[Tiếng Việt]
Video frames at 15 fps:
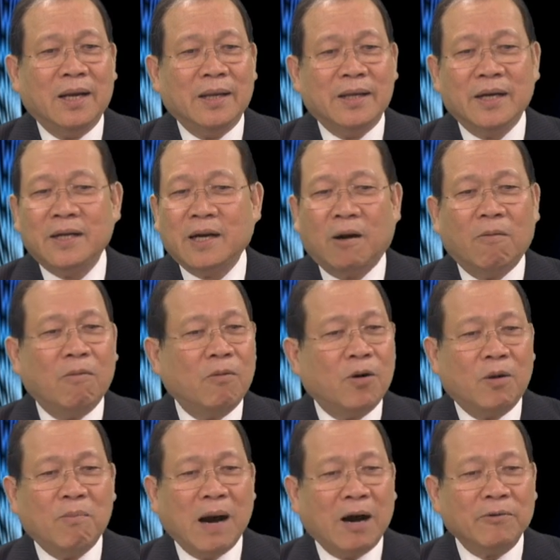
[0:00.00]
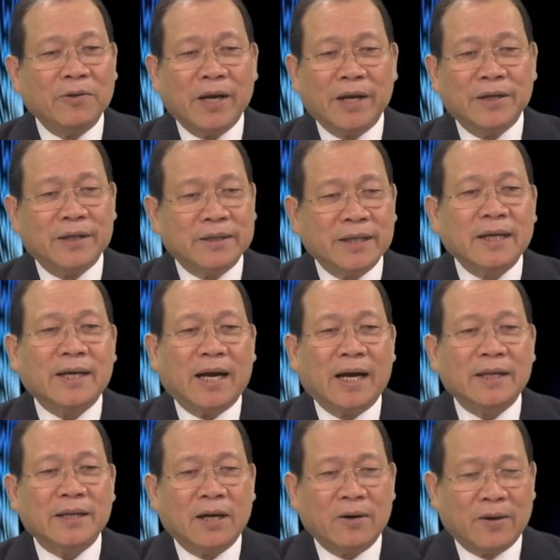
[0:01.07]
Chứ không có bảo vệ được tất
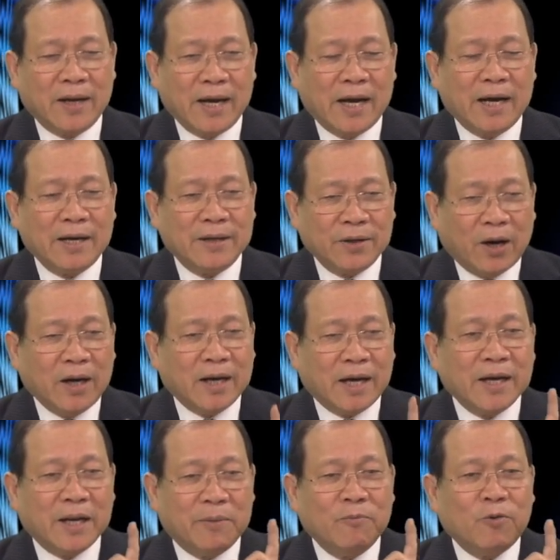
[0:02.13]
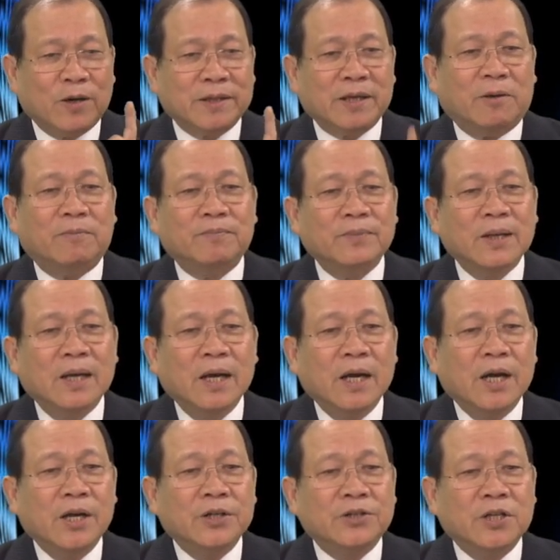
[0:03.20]
cả những cái loại khác. Đó là cái điểm quan trọng.
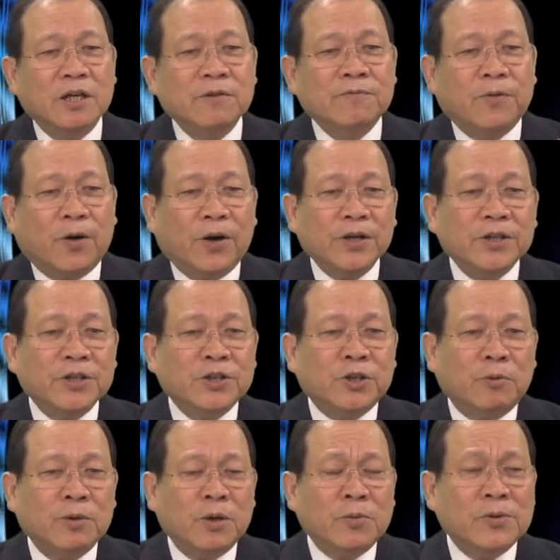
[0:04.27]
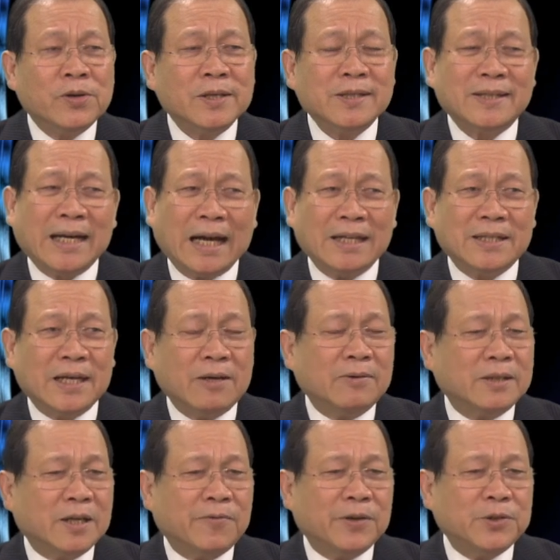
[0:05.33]
Sưng phổi di trùng Pneumococcus tại sao
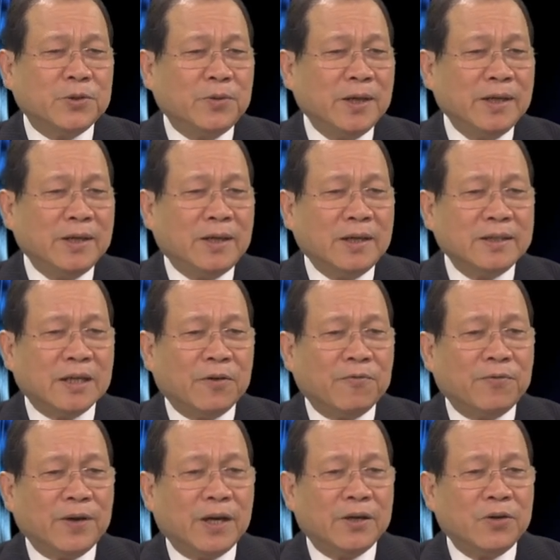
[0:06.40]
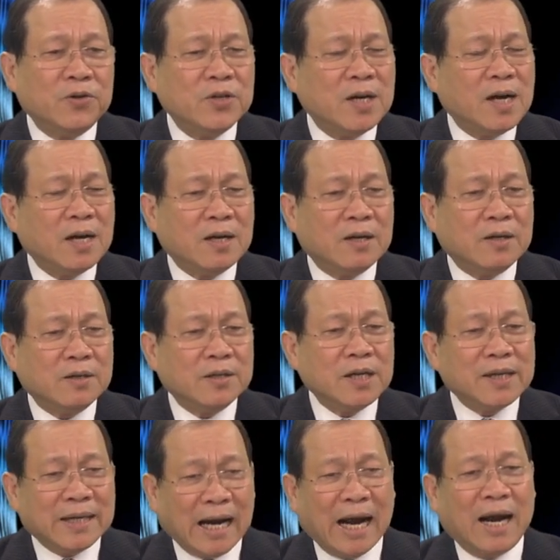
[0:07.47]
người ta phải chú ý nó? Tại vì nó rất
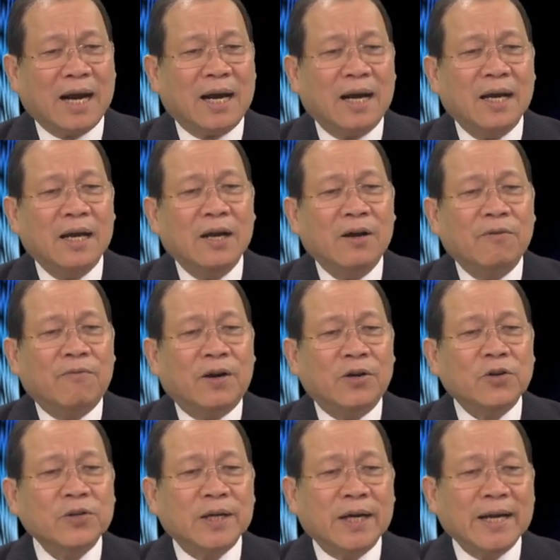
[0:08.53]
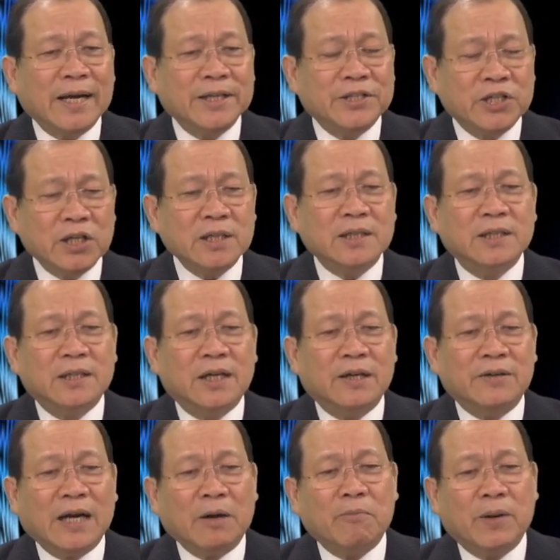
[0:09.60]
rất nặng và nó có thể gây chết người
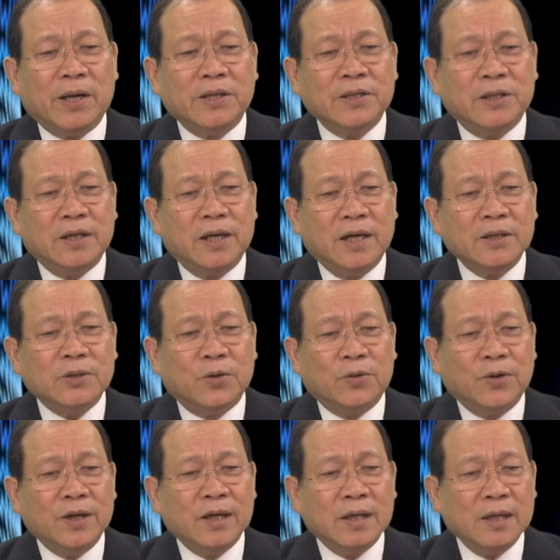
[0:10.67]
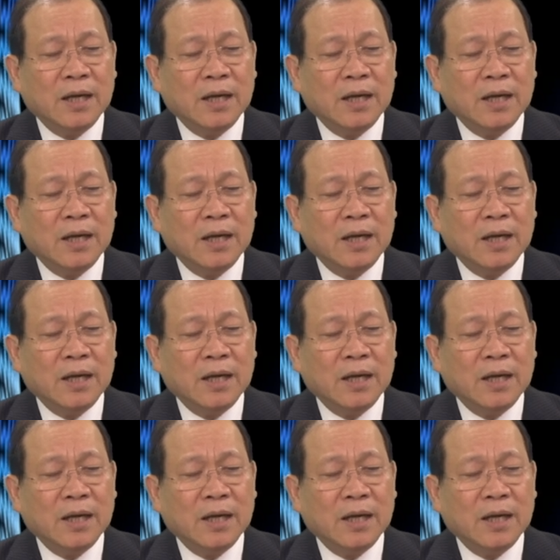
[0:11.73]
đặc biệt những người lớn tuổi